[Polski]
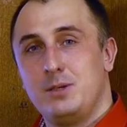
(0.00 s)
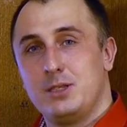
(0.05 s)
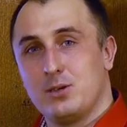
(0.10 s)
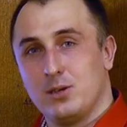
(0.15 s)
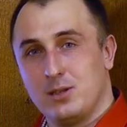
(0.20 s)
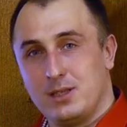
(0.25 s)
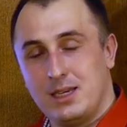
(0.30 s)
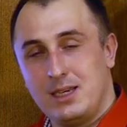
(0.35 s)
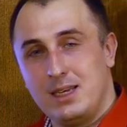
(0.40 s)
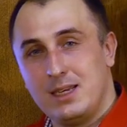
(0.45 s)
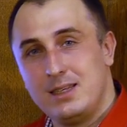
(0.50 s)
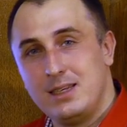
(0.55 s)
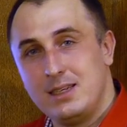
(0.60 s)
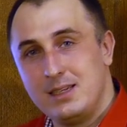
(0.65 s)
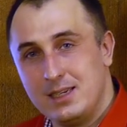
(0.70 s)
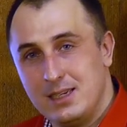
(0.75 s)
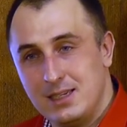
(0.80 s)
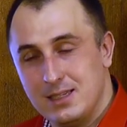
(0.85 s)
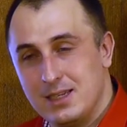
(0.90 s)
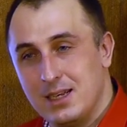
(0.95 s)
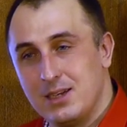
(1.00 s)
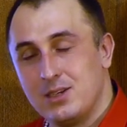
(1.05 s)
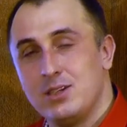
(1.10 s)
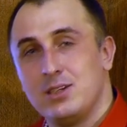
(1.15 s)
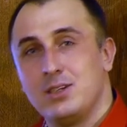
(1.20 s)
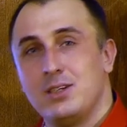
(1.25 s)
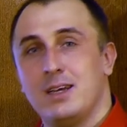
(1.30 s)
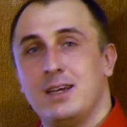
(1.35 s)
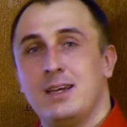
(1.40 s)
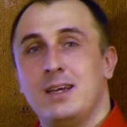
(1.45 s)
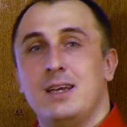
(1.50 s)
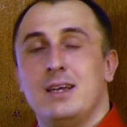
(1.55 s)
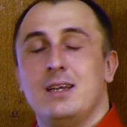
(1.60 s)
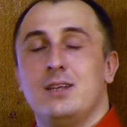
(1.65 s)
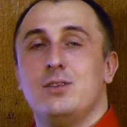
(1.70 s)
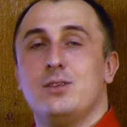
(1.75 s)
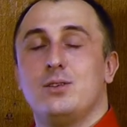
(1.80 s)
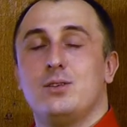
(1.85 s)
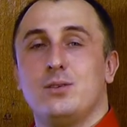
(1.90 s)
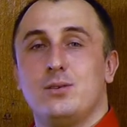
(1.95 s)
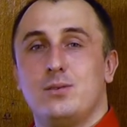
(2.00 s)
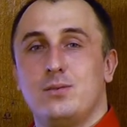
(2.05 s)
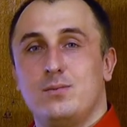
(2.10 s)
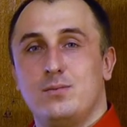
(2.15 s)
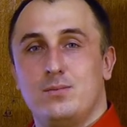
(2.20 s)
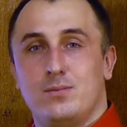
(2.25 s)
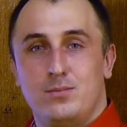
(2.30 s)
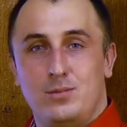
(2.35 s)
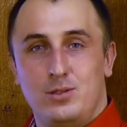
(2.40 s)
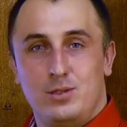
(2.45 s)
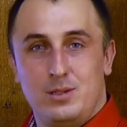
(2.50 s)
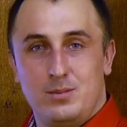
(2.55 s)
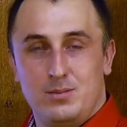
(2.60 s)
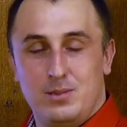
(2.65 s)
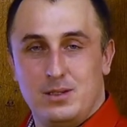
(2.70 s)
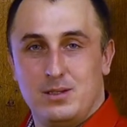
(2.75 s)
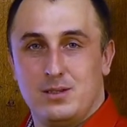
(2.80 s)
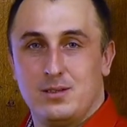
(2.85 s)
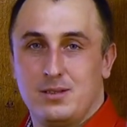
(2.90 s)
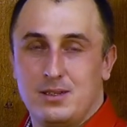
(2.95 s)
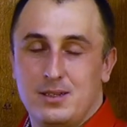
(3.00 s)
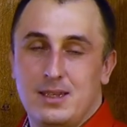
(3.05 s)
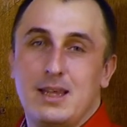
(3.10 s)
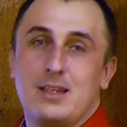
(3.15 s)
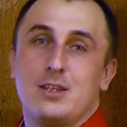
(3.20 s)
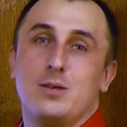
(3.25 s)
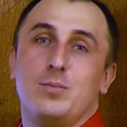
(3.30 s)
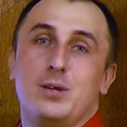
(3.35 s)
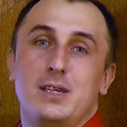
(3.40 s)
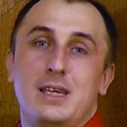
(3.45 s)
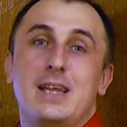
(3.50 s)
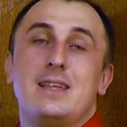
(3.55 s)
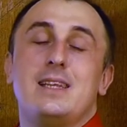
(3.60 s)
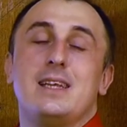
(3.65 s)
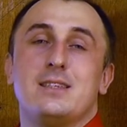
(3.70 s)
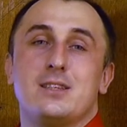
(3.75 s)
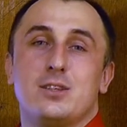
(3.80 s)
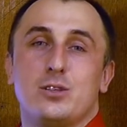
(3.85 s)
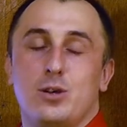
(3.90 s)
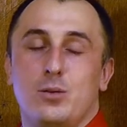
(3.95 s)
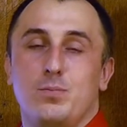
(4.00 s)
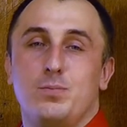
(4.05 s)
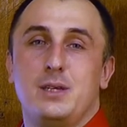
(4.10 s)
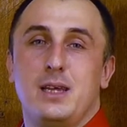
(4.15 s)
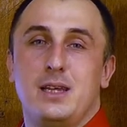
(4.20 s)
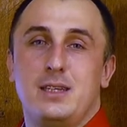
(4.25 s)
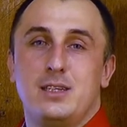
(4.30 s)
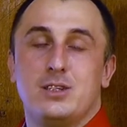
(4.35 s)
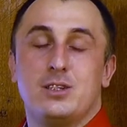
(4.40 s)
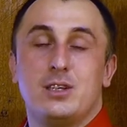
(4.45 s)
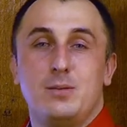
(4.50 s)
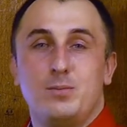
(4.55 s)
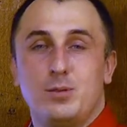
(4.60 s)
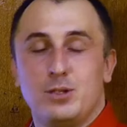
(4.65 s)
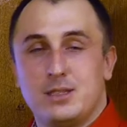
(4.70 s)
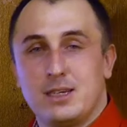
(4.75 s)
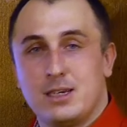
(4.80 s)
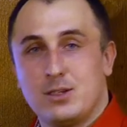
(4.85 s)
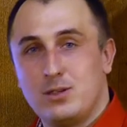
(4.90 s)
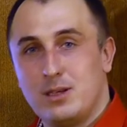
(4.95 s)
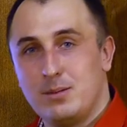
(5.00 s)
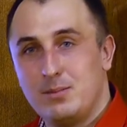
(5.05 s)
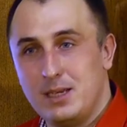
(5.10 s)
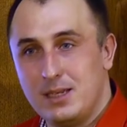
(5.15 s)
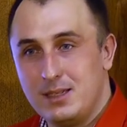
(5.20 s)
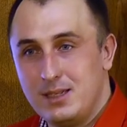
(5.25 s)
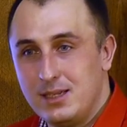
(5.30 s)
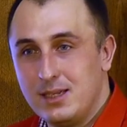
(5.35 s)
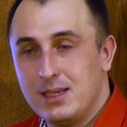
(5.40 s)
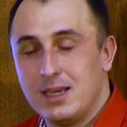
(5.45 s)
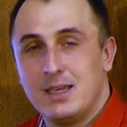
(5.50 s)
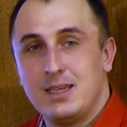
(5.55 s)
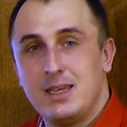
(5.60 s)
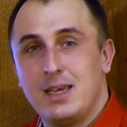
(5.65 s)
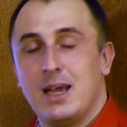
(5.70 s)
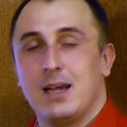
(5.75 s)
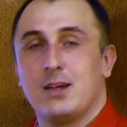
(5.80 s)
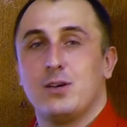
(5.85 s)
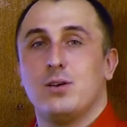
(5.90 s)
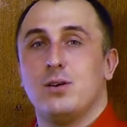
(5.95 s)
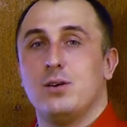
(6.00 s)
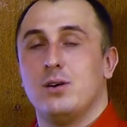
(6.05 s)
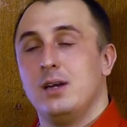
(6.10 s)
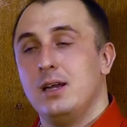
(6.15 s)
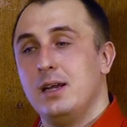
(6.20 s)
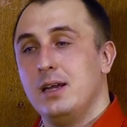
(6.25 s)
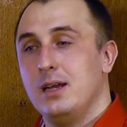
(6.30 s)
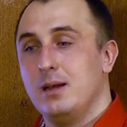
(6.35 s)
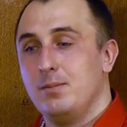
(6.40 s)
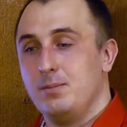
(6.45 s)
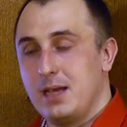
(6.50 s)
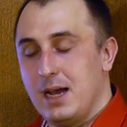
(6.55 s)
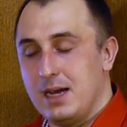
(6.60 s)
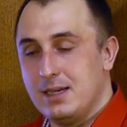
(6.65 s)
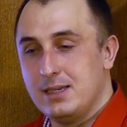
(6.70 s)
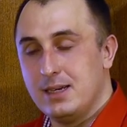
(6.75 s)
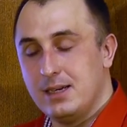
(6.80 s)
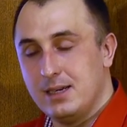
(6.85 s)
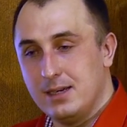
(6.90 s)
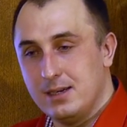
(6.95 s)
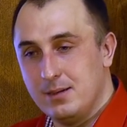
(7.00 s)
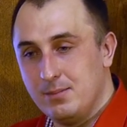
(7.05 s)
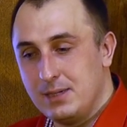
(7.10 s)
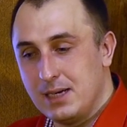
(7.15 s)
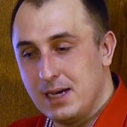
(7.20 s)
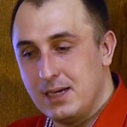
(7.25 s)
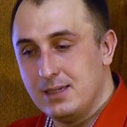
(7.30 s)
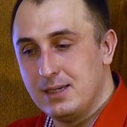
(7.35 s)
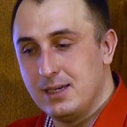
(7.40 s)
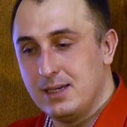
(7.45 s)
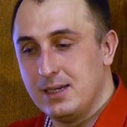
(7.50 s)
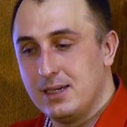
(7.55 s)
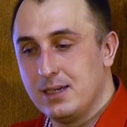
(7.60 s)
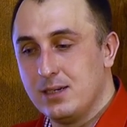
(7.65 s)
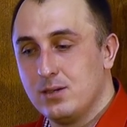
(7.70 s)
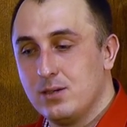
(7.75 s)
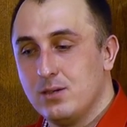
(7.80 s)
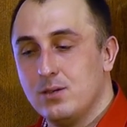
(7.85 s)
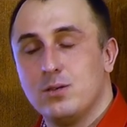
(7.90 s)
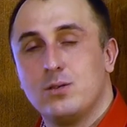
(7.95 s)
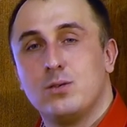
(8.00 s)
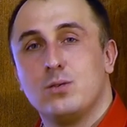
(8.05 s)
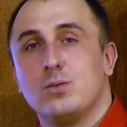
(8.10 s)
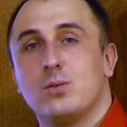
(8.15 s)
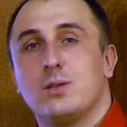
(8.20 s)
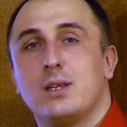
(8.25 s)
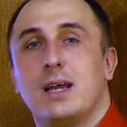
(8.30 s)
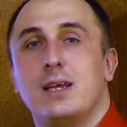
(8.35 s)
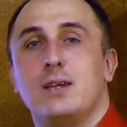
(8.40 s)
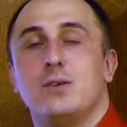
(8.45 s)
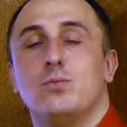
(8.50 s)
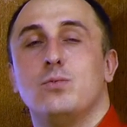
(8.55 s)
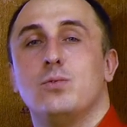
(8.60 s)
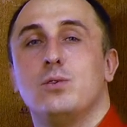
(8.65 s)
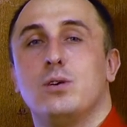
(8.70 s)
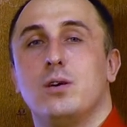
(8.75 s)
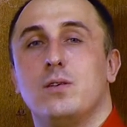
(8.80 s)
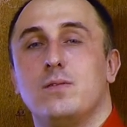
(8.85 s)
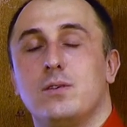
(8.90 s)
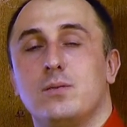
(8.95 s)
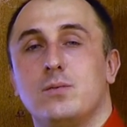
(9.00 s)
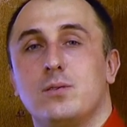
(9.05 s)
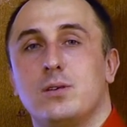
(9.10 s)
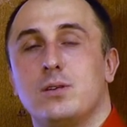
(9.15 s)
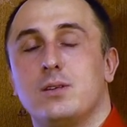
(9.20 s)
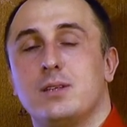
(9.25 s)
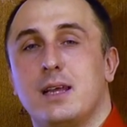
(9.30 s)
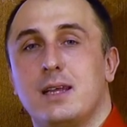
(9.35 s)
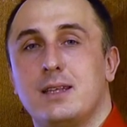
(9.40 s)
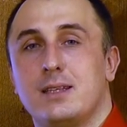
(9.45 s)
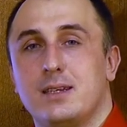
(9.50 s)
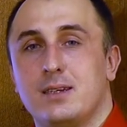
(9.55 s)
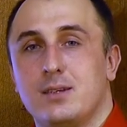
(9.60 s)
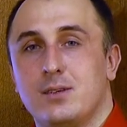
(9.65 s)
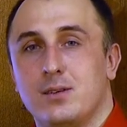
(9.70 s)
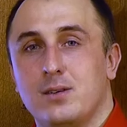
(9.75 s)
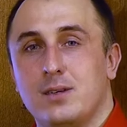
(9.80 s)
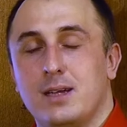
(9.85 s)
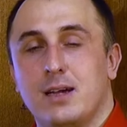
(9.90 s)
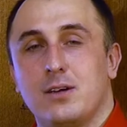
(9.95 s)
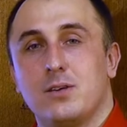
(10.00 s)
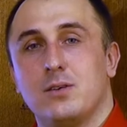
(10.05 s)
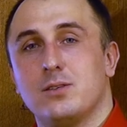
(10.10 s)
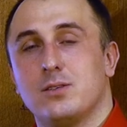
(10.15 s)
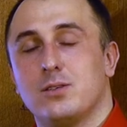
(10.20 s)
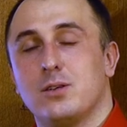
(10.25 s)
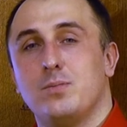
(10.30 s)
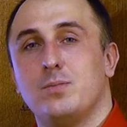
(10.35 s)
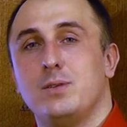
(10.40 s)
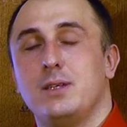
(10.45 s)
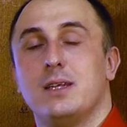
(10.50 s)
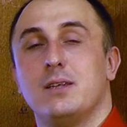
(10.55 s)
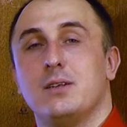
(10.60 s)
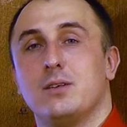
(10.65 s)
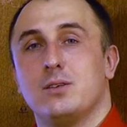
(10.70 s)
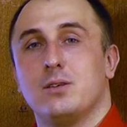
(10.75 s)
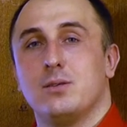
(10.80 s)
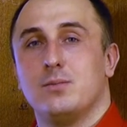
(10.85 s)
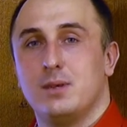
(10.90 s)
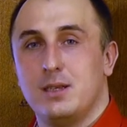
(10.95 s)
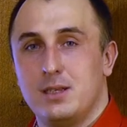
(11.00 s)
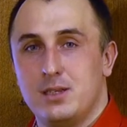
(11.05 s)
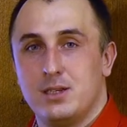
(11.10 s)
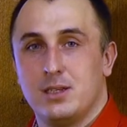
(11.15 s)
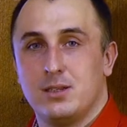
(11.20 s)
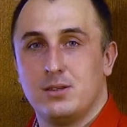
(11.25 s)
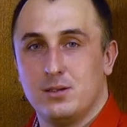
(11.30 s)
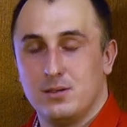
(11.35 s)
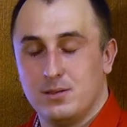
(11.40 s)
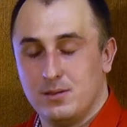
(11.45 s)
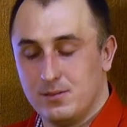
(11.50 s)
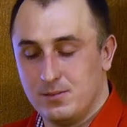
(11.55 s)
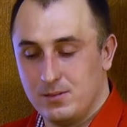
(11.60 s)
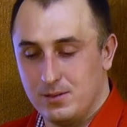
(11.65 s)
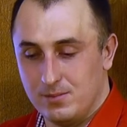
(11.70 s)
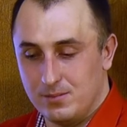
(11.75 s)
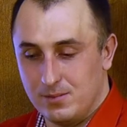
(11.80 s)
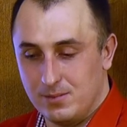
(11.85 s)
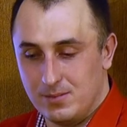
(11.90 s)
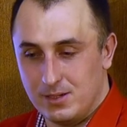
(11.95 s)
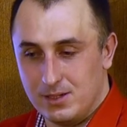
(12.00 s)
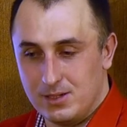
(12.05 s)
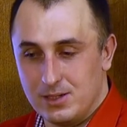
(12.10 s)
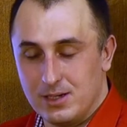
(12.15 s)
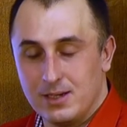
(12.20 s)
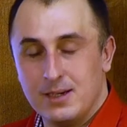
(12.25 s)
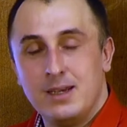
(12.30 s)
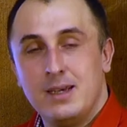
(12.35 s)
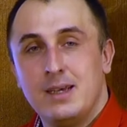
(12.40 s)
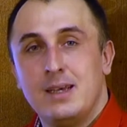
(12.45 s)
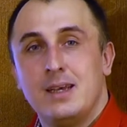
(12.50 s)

blisko tej jedynki znaczy się, no to musi być, no to tak, no bo jeden stopień, jeżeli potraktujemy jedynkę nie jako miarę, miarę tutaj łukową kąta, tylko jako stopnie, no to będzie to w tym momencie,